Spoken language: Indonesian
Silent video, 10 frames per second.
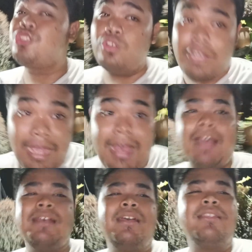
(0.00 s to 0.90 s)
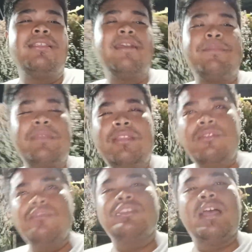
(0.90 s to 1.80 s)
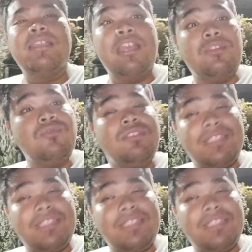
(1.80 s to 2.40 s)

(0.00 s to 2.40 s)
juga tiap minggu saya itu